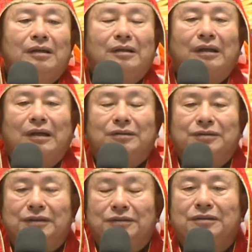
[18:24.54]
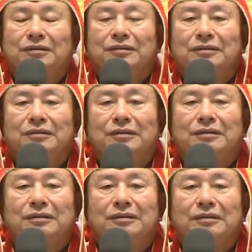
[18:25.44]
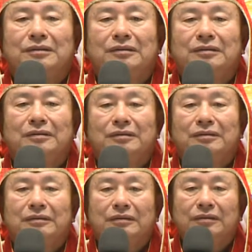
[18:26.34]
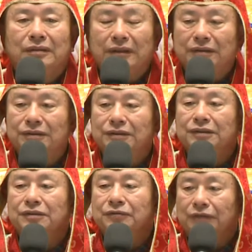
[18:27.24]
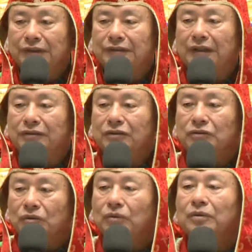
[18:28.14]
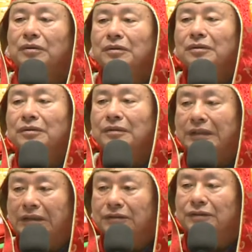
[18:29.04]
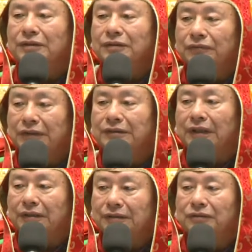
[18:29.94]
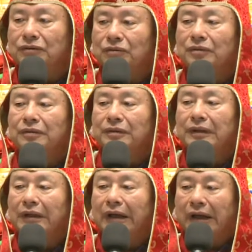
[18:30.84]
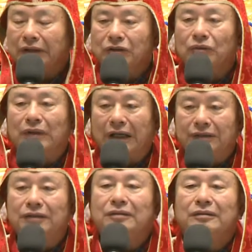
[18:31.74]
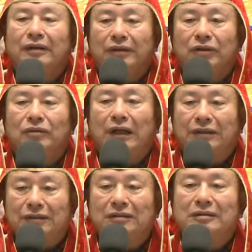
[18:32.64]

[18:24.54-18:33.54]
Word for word: 啊，觉得这个灵气非常的重。灵气非常的重，很有感应，很有感应。